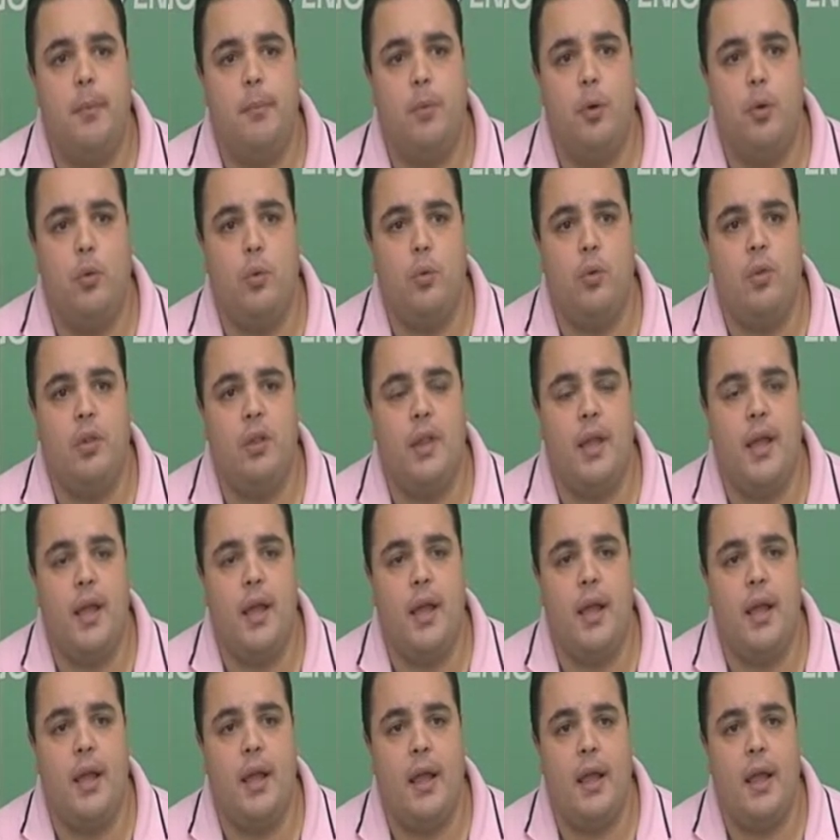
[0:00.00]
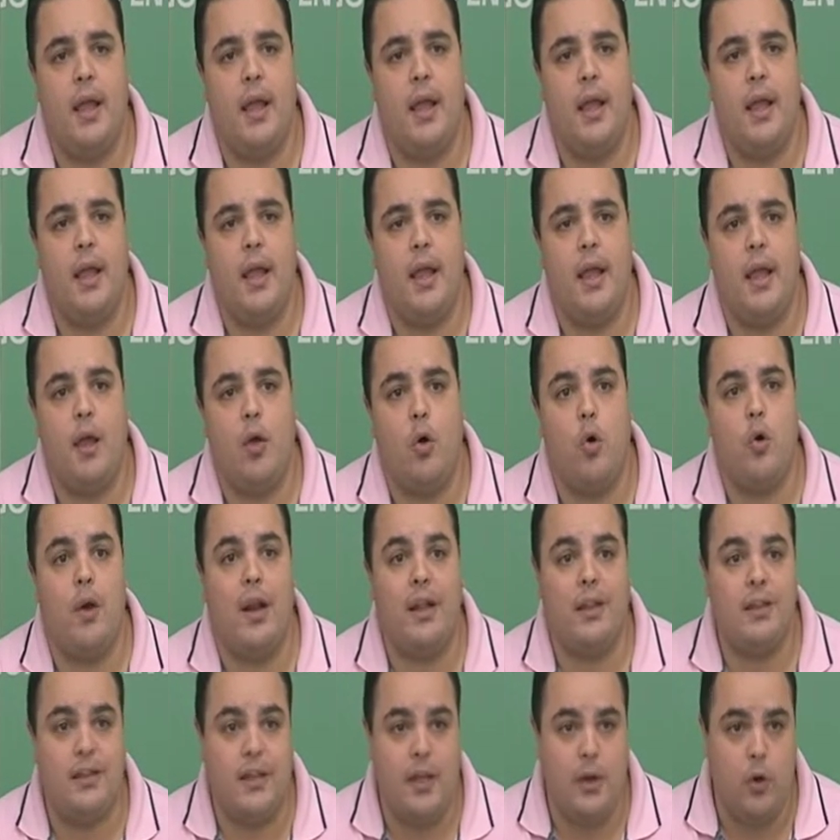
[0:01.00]
producen eh, con
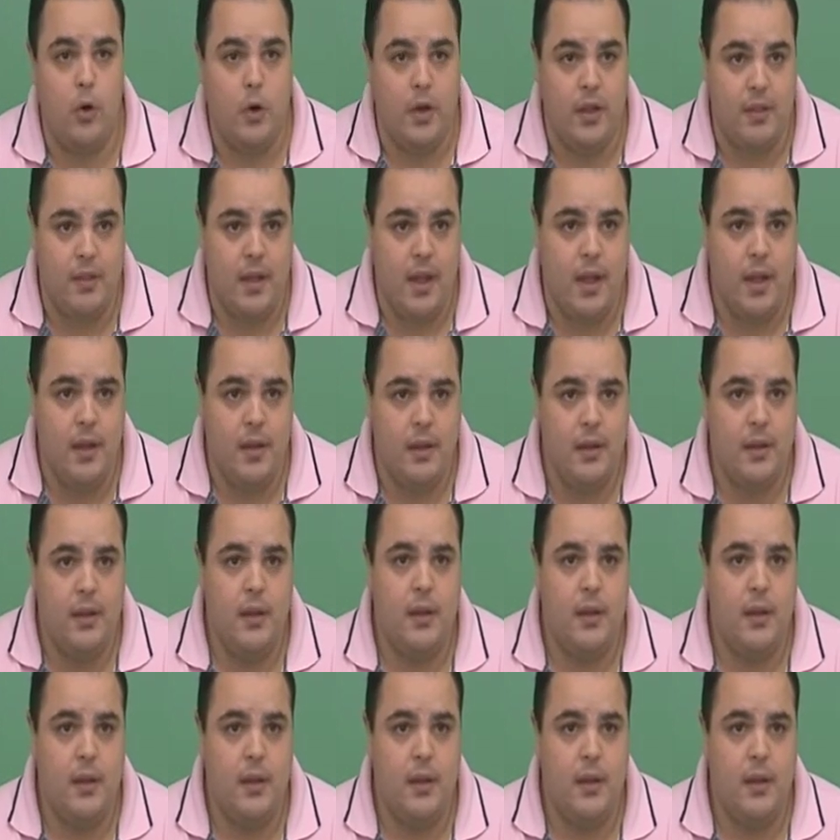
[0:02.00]
anterioridad